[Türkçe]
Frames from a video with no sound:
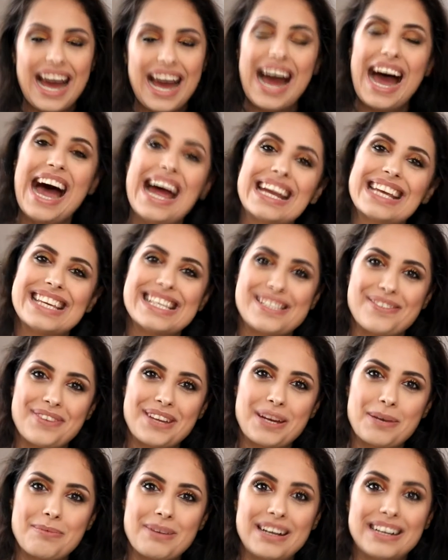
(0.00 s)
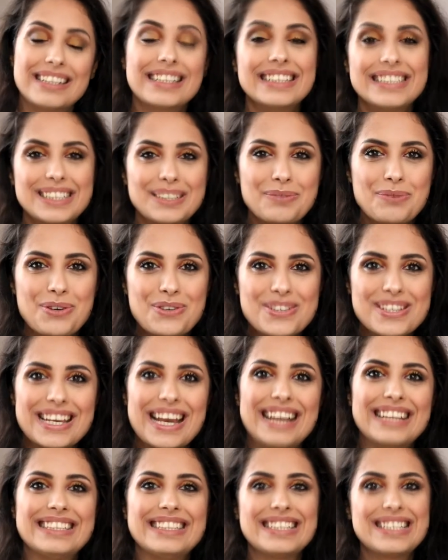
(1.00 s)
Herkese merhaba, kanalıma hoş
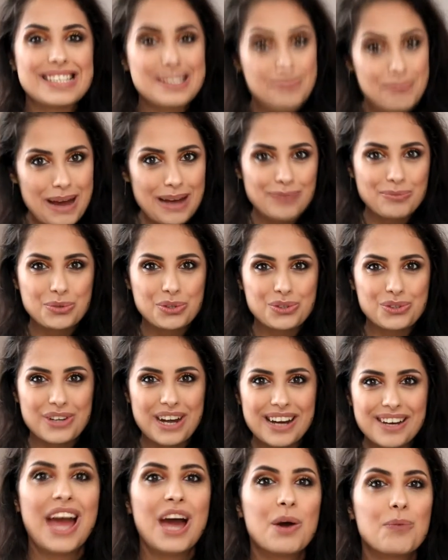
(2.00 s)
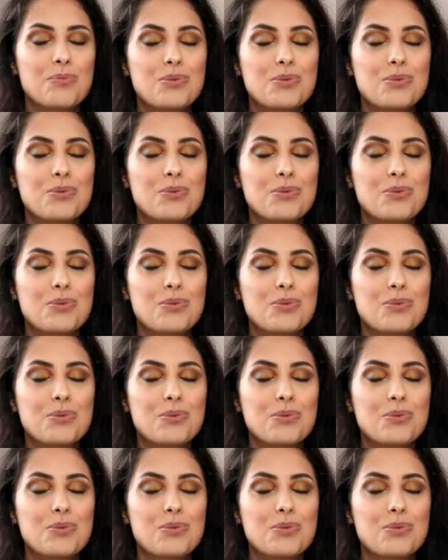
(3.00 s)
geldiniz. Ben Büşra.